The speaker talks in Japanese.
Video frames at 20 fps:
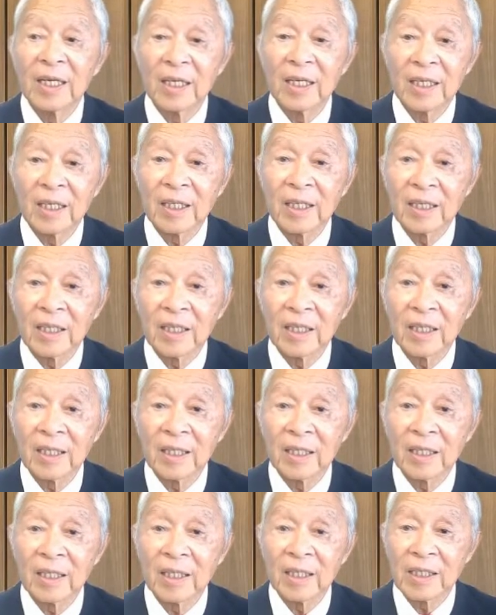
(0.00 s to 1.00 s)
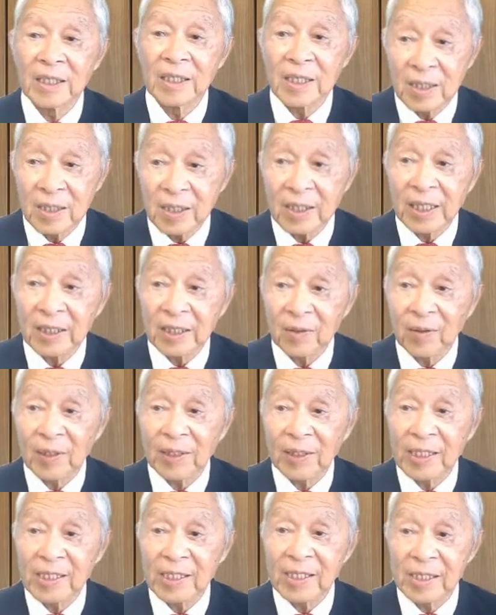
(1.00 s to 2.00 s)
えー、Suica と
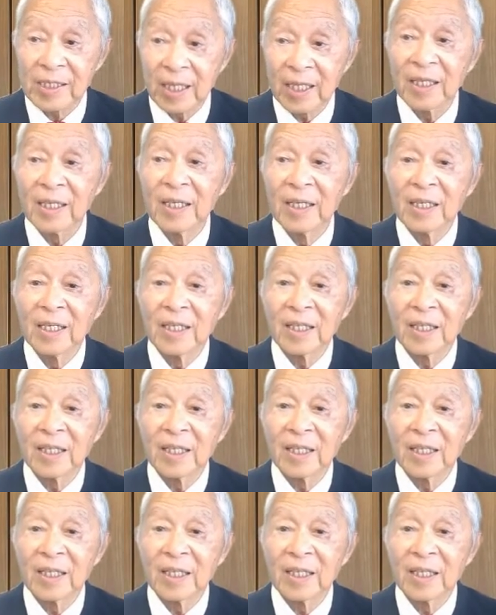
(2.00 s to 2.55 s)
かですね、